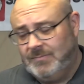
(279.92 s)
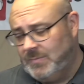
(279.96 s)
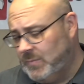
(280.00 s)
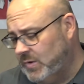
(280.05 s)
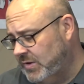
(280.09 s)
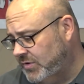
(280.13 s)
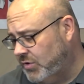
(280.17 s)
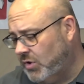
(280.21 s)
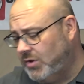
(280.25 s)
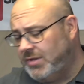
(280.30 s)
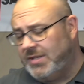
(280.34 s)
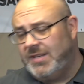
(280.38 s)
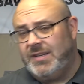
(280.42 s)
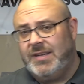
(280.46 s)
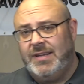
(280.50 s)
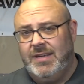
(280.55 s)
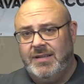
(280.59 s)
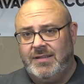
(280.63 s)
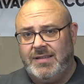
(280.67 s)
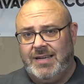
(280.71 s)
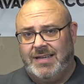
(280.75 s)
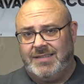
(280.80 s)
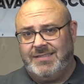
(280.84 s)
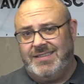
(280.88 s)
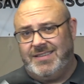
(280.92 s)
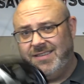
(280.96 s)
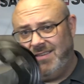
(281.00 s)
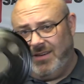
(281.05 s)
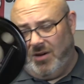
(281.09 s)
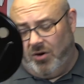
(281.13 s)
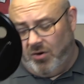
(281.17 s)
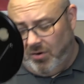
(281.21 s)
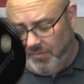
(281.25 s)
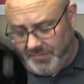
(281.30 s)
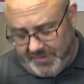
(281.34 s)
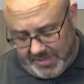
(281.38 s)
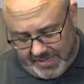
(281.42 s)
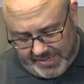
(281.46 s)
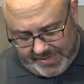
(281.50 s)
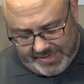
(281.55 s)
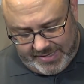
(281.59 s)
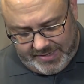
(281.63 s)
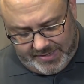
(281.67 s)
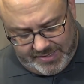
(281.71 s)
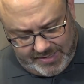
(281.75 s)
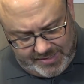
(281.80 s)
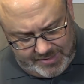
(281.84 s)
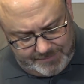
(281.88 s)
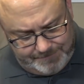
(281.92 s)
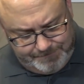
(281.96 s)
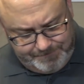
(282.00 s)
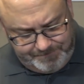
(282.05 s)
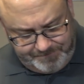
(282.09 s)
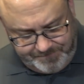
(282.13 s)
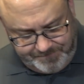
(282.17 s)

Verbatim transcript: solltet ihr tatsächlich auch auf der Agenda haben,